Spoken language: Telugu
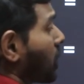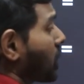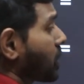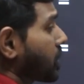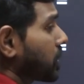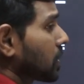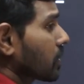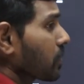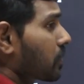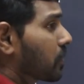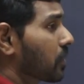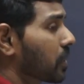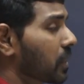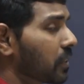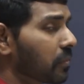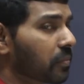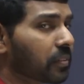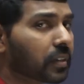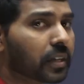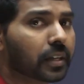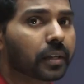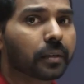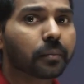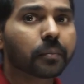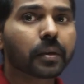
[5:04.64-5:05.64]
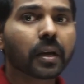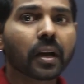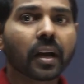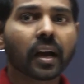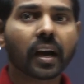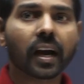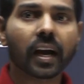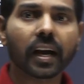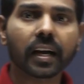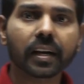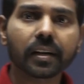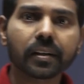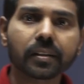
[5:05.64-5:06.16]
ఫైవ్ సిక్స్ ట్వంటీ ఫైవ్
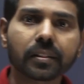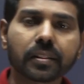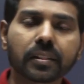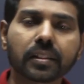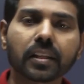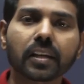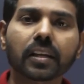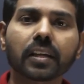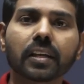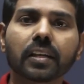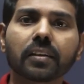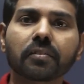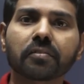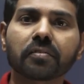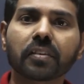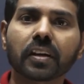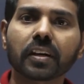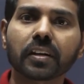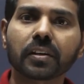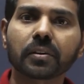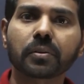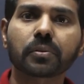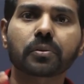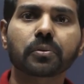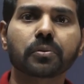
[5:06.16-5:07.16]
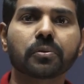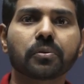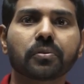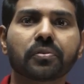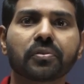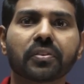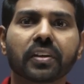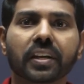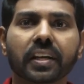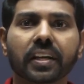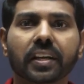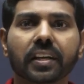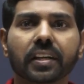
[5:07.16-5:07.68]
అండ్ త్రీ వన్ టూ
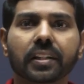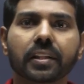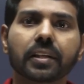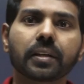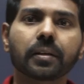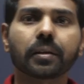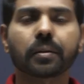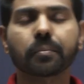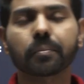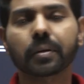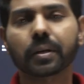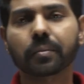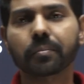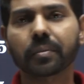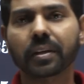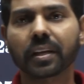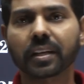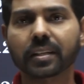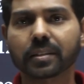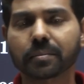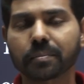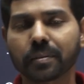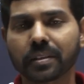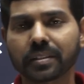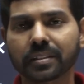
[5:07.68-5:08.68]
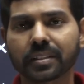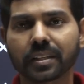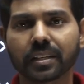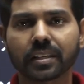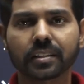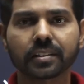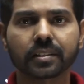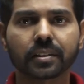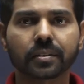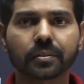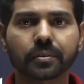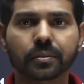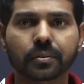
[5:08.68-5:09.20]
ఫైవ్ అనేది మనం ఎక్స్ప్లెయిన్ చేయడం
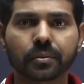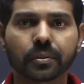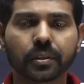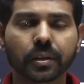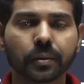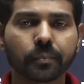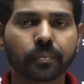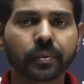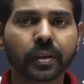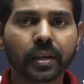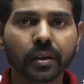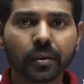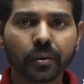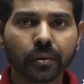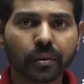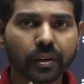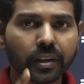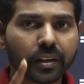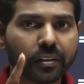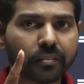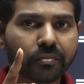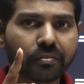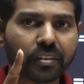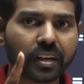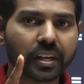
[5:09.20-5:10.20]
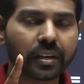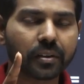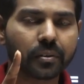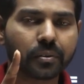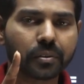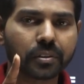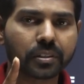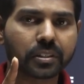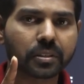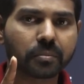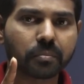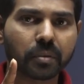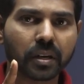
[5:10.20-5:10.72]
జరుగుతుంది ఓకేనా ఫైవ్
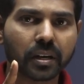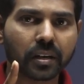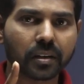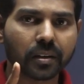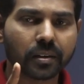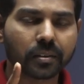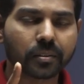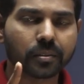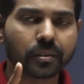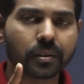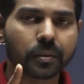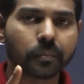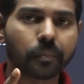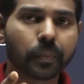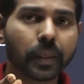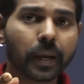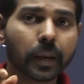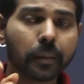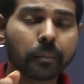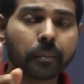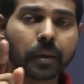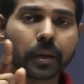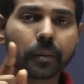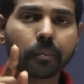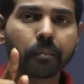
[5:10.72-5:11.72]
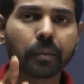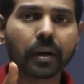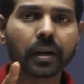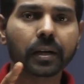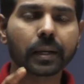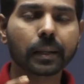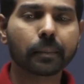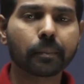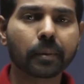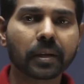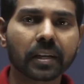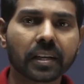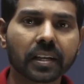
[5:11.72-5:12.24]
గురించి మాట్లాడుతున్నాం మరి
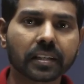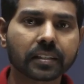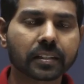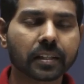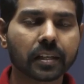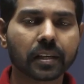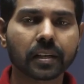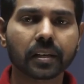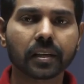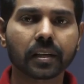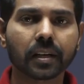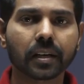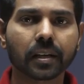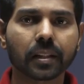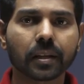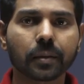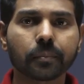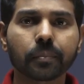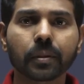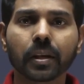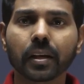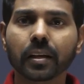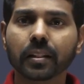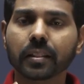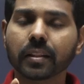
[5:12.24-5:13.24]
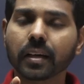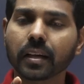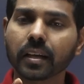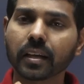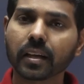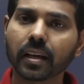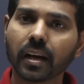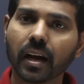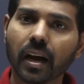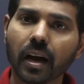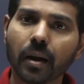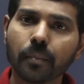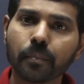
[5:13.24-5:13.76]
మల్టిప్లికేషన్ అన్నాం కదా దానికి
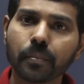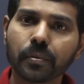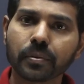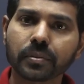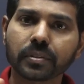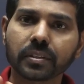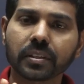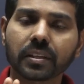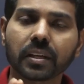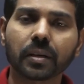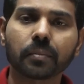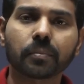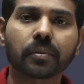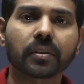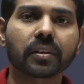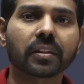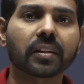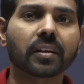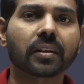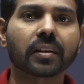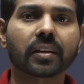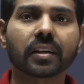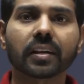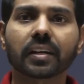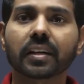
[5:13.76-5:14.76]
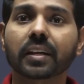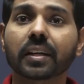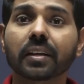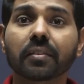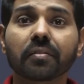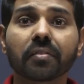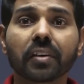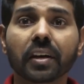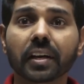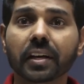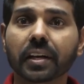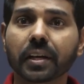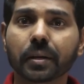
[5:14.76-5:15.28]
ఆపోజిట్ ఏముంటుంది అంటే
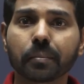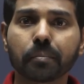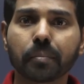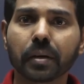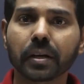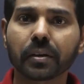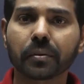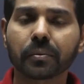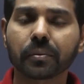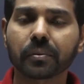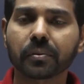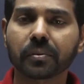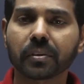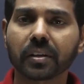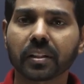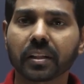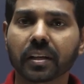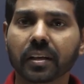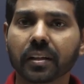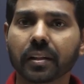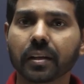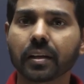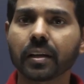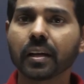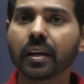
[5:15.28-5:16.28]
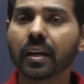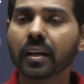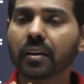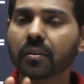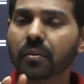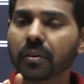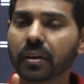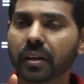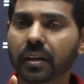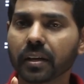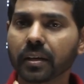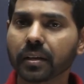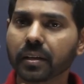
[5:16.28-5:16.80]
డివైడెడ్ బై కూడా ఉంటుంది కదా
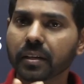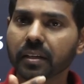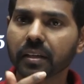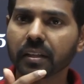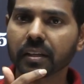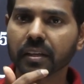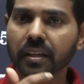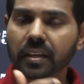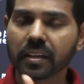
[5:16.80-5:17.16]
ఓకేనా ఈ